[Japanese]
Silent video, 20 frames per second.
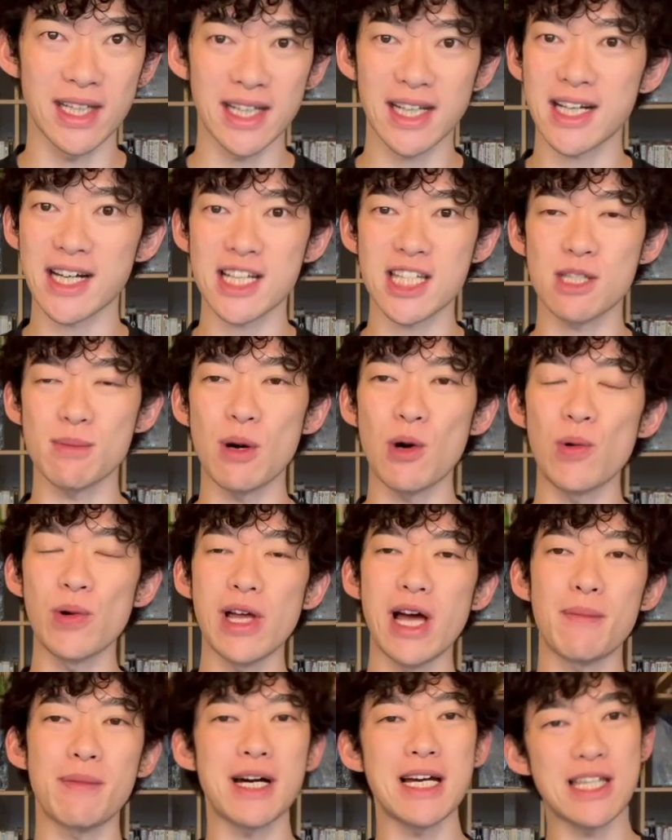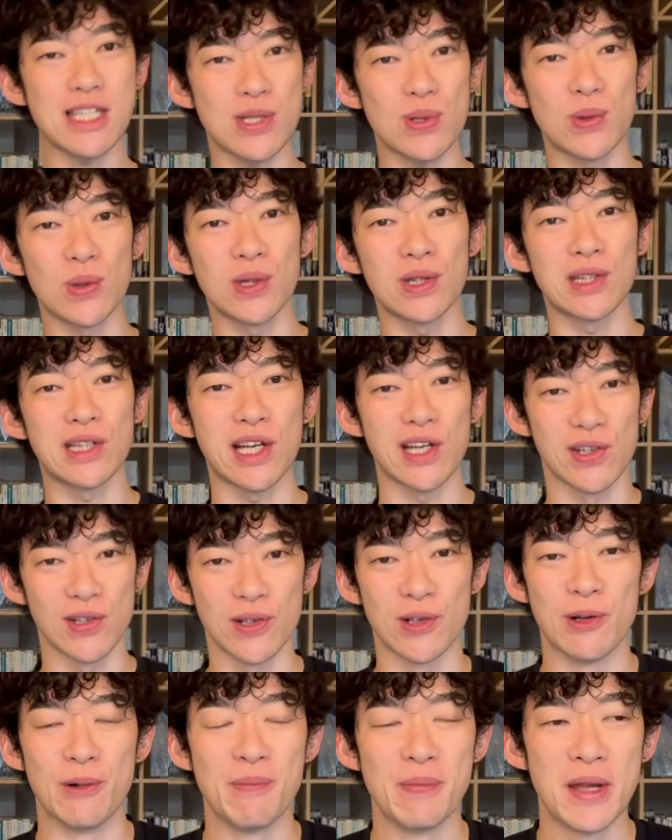だからスマホやばいぞって
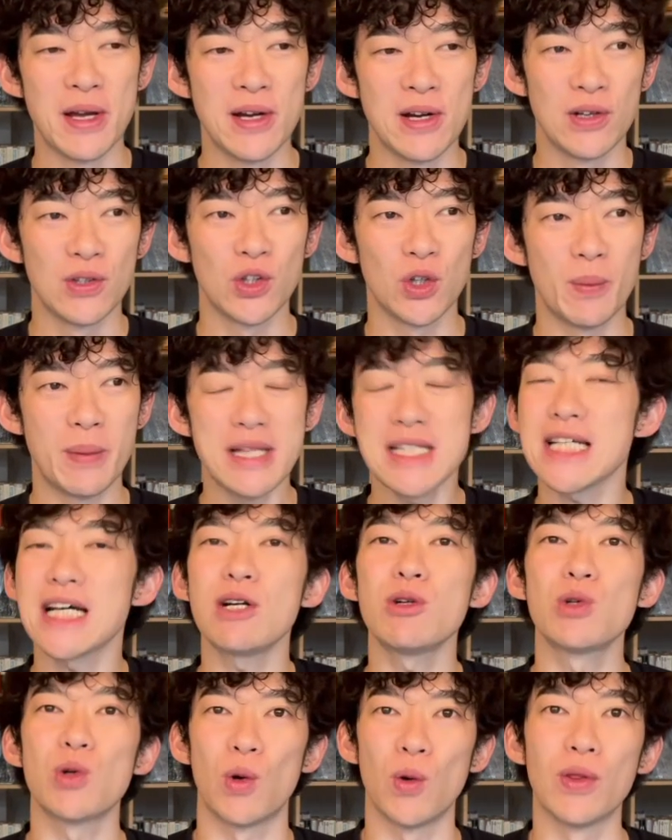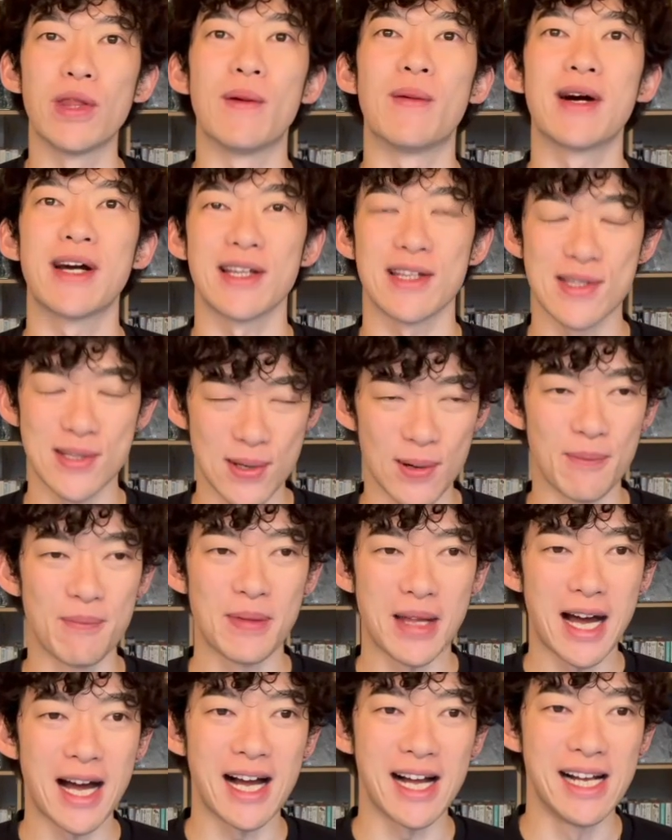いうのをめっちゃ煽る本なわけですよ。
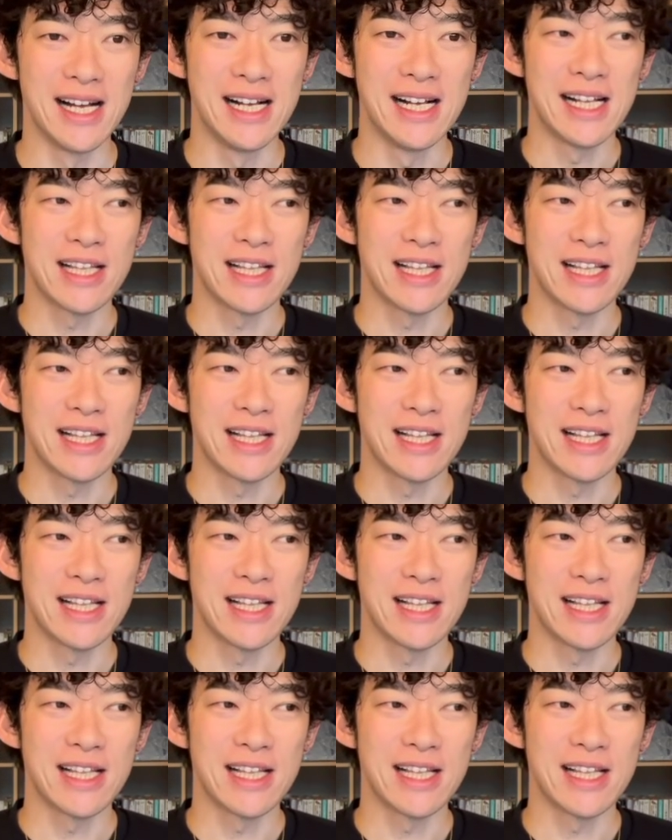はい。